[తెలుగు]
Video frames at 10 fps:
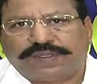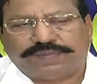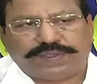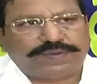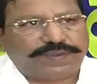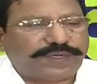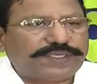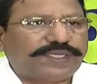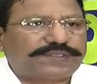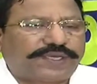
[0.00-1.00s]
మేము
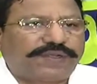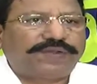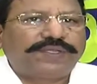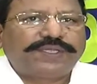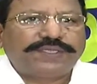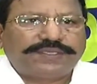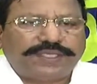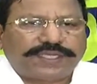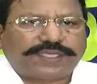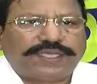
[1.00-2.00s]
డిమాండ్ చేస్తున్నాం
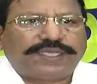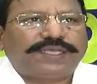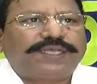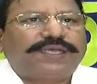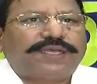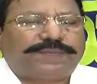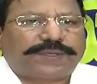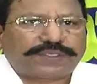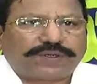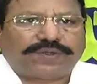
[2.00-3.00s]
దీనికి రేపు
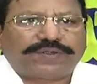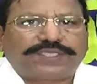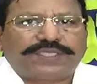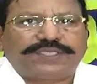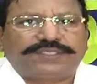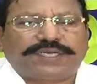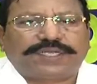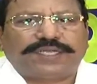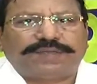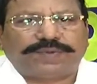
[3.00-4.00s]
పదకొండవ తేదీ
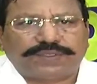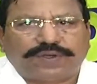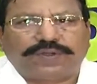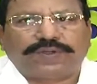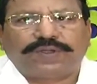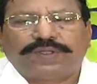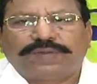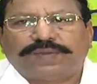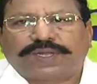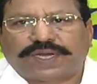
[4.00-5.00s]
జరిగే ఈ బంద్లో
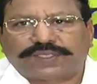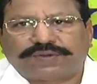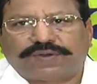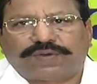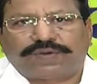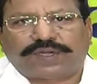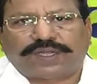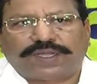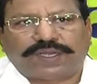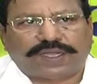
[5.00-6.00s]
మా రాష్ట్రంలో ఉన్న
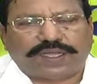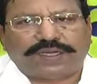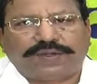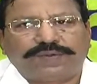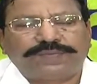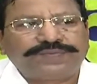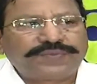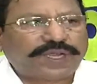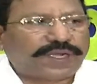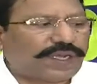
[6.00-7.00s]
లారీలు
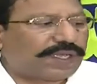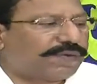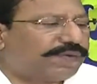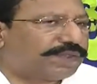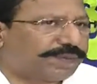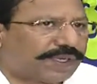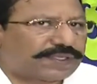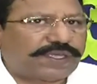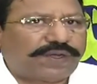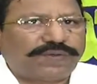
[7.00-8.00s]
అట్లాగే వివిధ
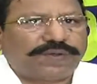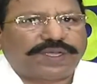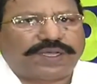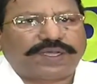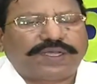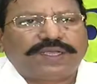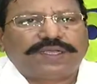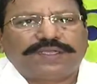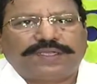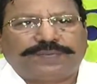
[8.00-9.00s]
ప్రాంతాల్లో ఉన్న
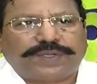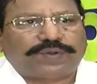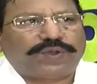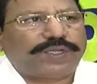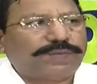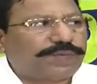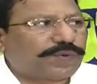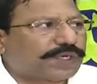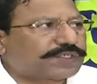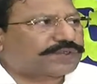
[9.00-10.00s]
ఈ పెట్రోలియం
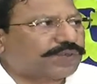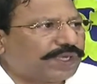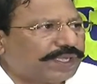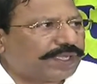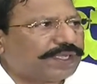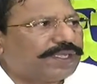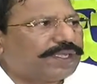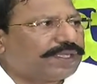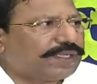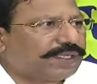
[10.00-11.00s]
ప్రోడక్ట్స్తోలే
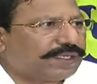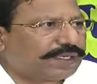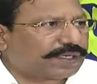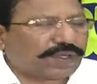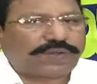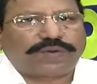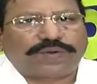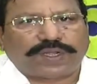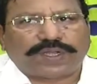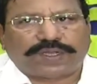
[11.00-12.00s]
ఈ ట్రక్కులు
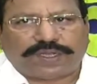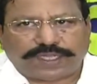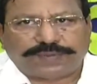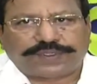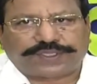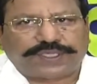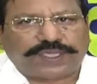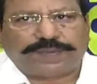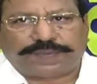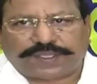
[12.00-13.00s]
కూడా ఆగిపోతే ఏ
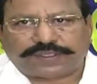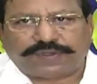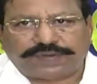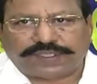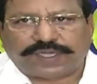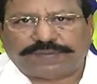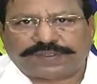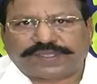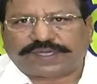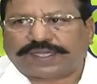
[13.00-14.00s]
ఏ ప్రాంతాల విషయాలు మా
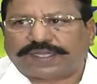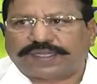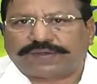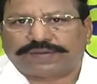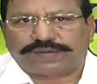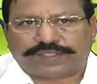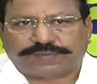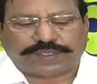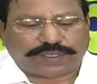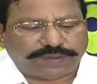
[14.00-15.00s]
సెక్రటరీ గారు
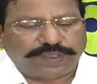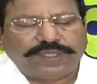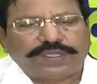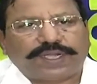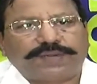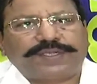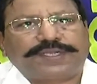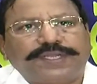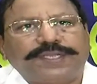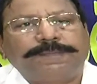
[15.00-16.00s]
చెప్తారు
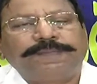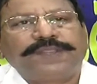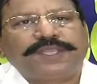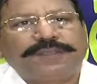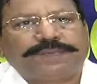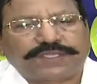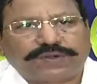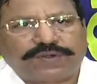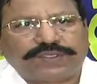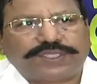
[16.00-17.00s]
కాబట్టి ఈ
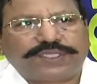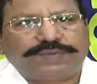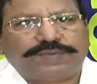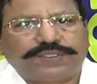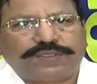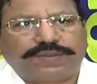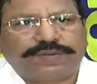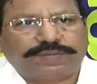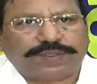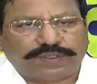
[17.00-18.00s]
పదకొండవ తేదీ బంద్
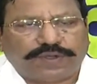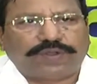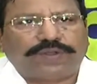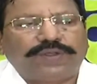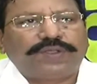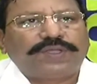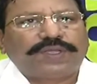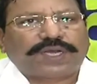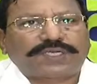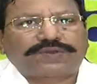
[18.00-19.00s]
బంద్లో
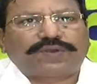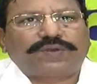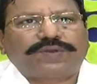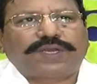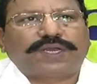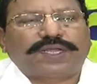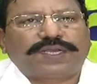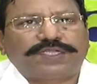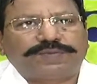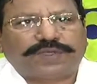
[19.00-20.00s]
రాష్ట్రంలో ఉన్న
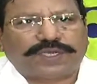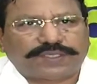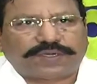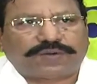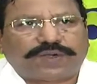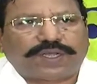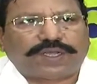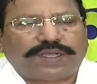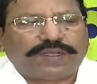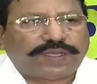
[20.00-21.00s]
లారీ యజమానులందరూ కూడా
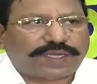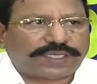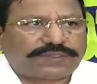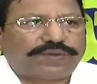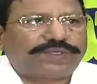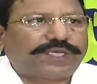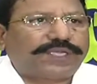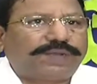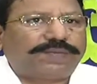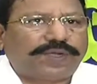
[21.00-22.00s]
రాష్ట్రంలో
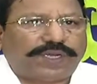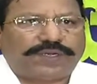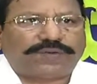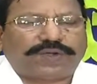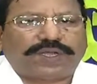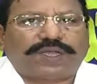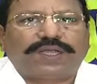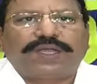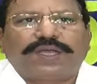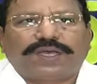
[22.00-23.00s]
తిరిగే బళ్ళని కూడా
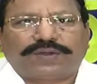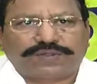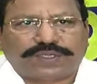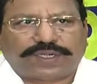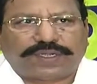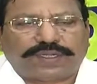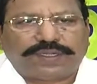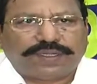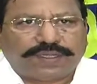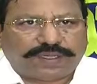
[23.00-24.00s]
ఆ రోజున
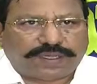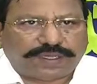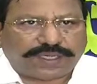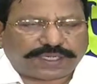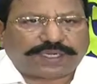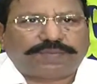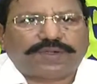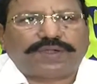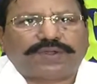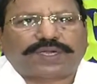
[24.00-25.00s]
ఎక్కడ
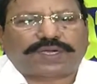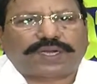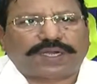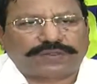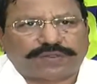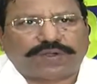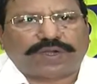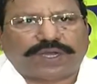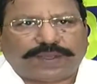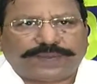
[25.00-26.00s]
బళ్ళు అక్కడ వాళ్ళ దొడ్లు
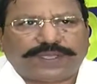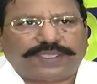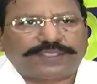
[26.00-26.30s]
వాళ్ళు ఆపే